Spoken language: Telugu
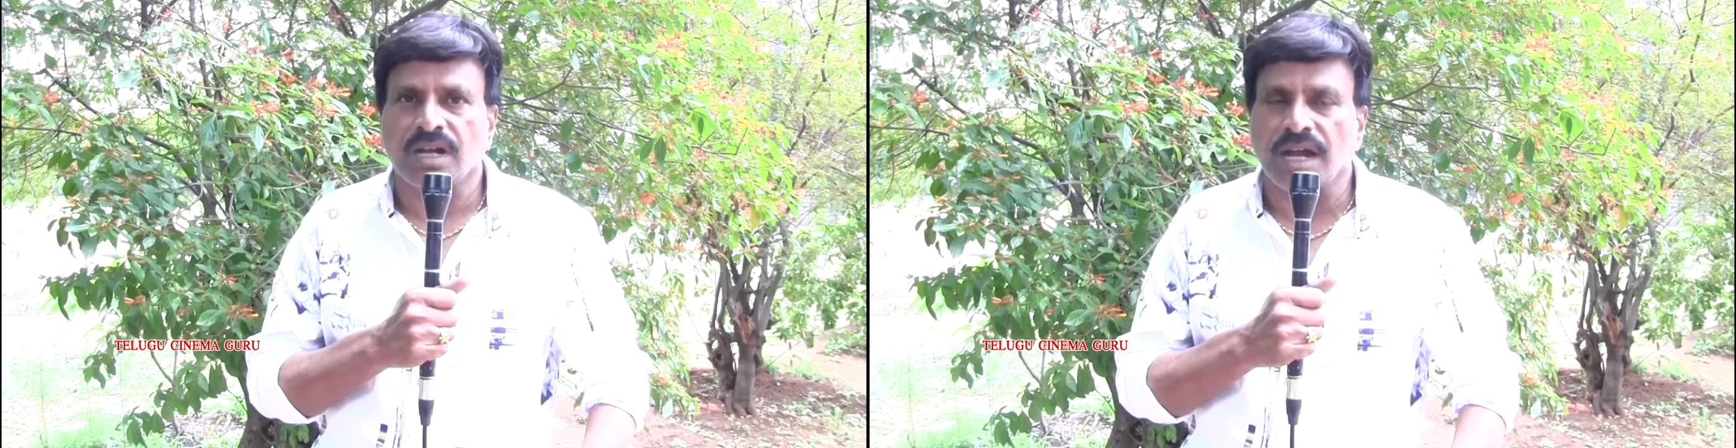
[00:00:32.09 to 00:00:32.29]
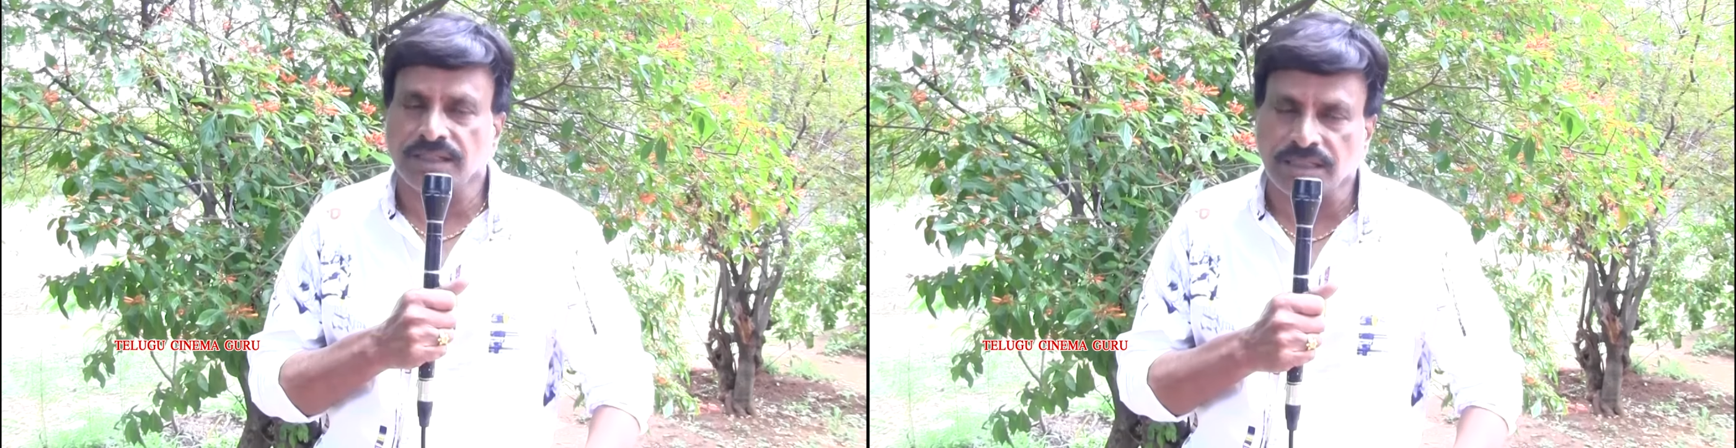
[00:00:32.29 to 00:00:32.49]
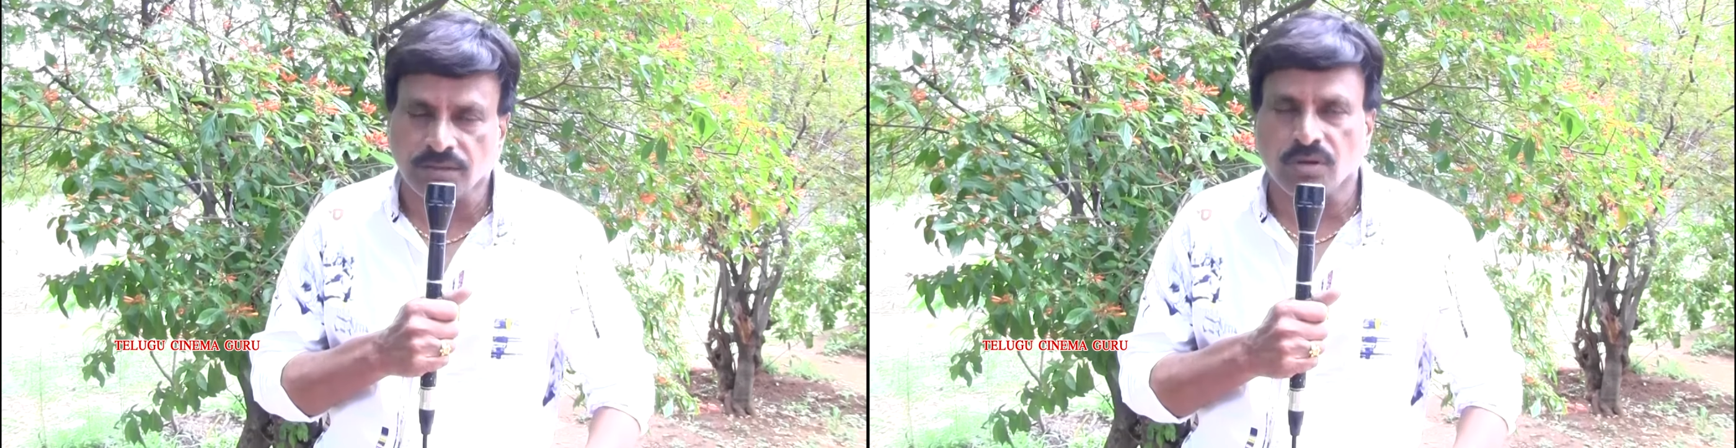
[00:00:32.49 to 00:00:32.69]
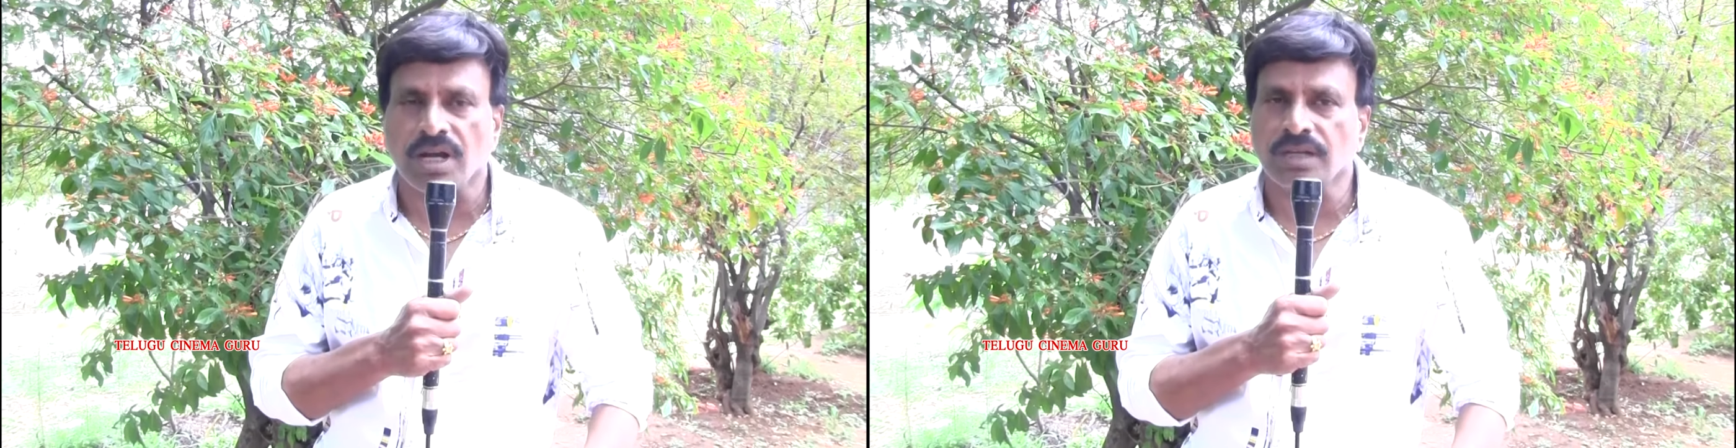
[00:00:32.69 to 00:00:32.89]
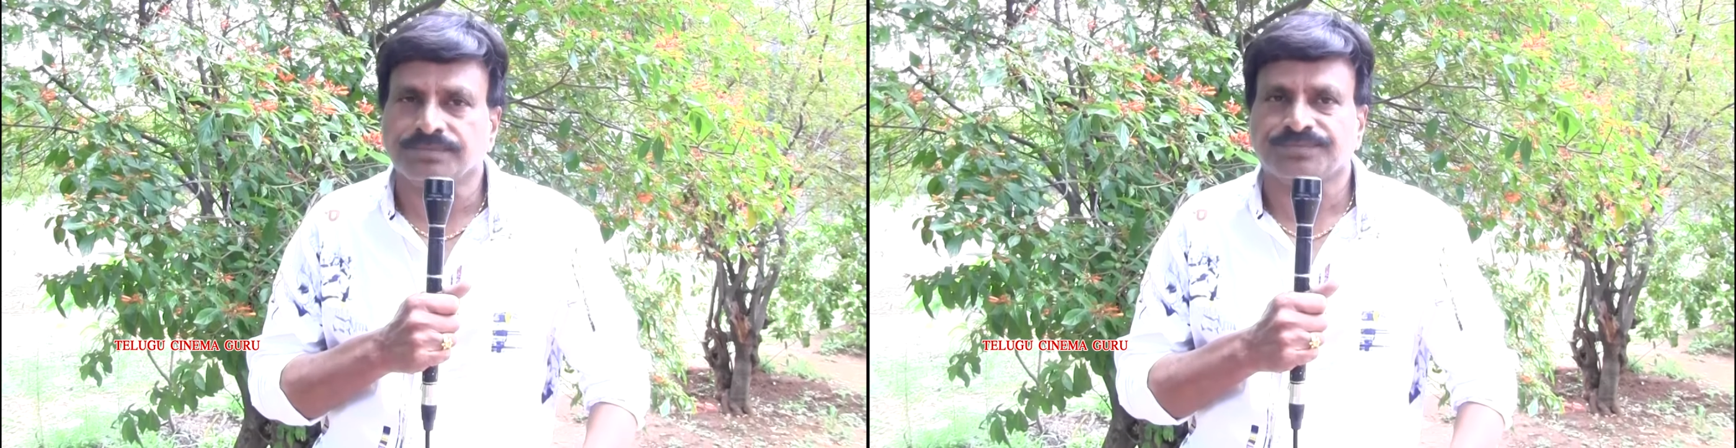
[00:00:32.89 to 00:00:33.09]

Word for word: ఆయన హీరోగా